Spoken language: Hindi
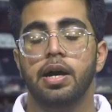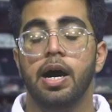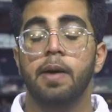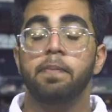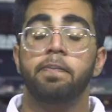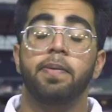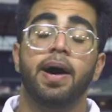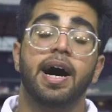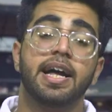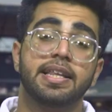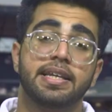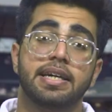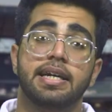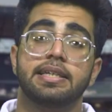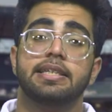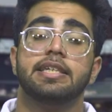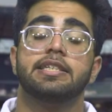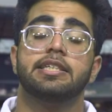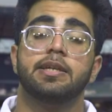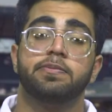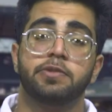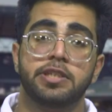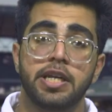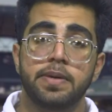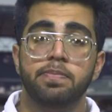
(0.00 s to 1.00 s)
अब बात करते हैं
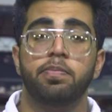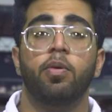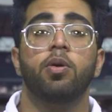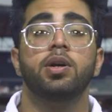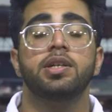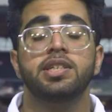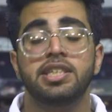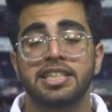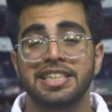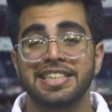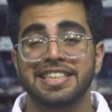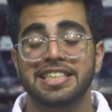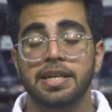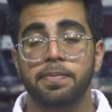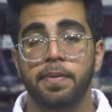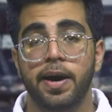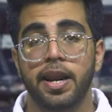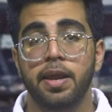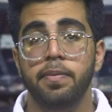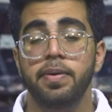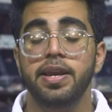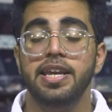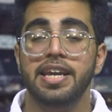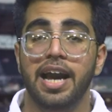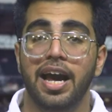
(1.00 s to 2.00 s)
सबसे इंपॉर्टेंट चीज के
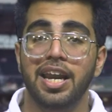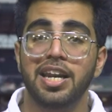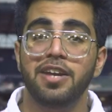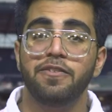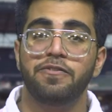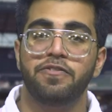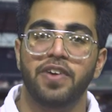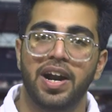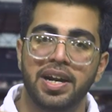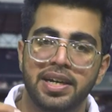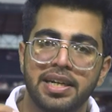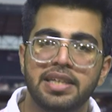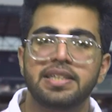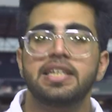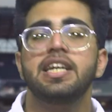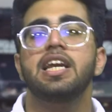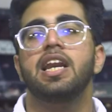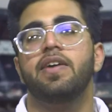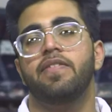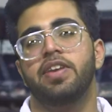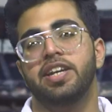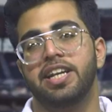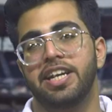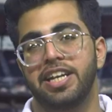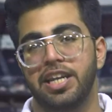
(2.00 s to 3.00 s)
बारे में यानी फैंटेसी
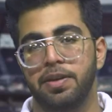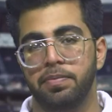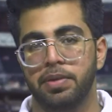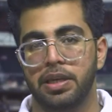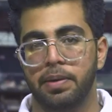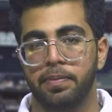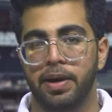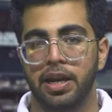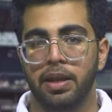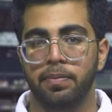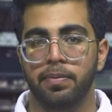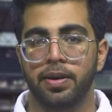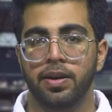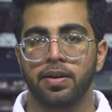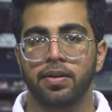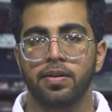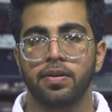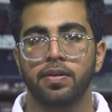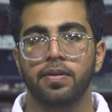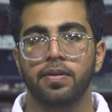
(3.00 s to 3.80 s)
इलेवन की टीम के बारे में